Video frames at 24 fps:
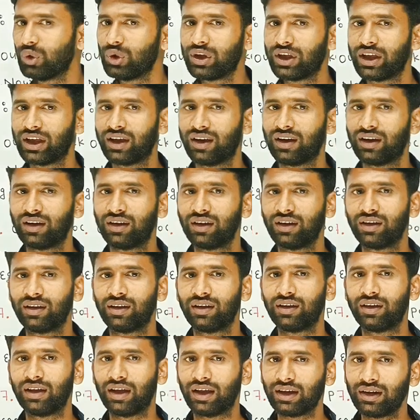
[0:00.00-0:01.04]
गया
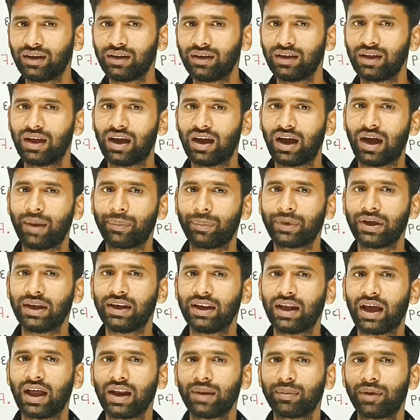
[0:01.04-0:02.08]
है ना आपके
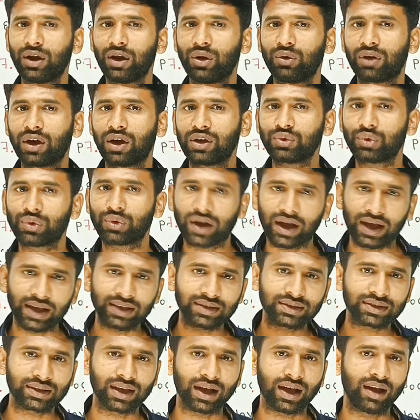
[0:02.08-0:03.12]
लाल बालों का जो रहस्य
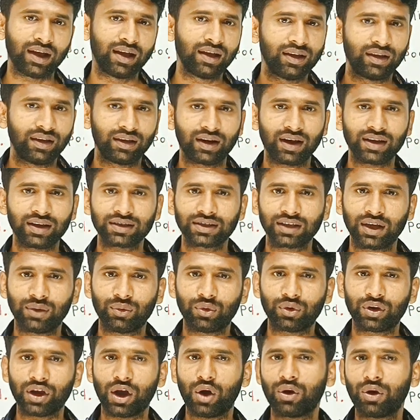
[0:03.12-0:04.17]
था राज था वो
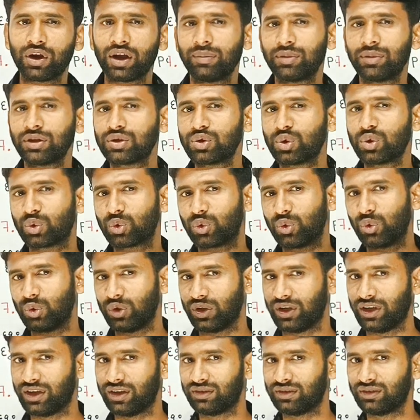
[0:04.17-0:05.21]
क्या हो गया बच्चों खुल
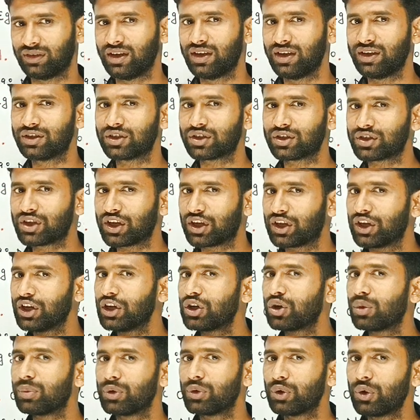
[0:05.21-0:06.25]
गया द सेक्रेट
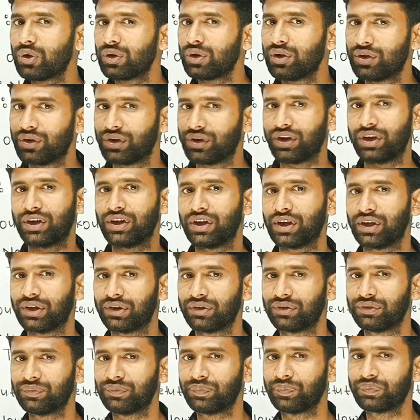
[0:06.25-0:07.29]
ऑफ योर रेड हेयर
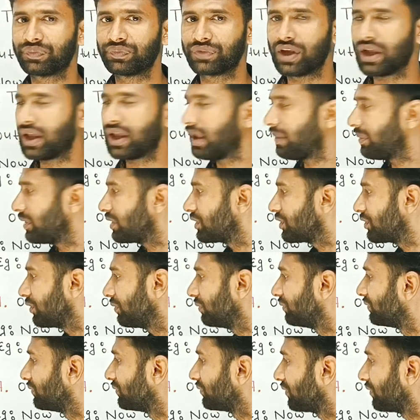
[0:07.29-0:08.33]
ठीक है बच्चों
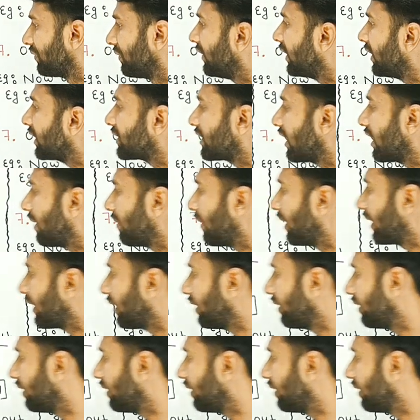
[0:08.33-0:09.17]
नेक्स्ट है हमारा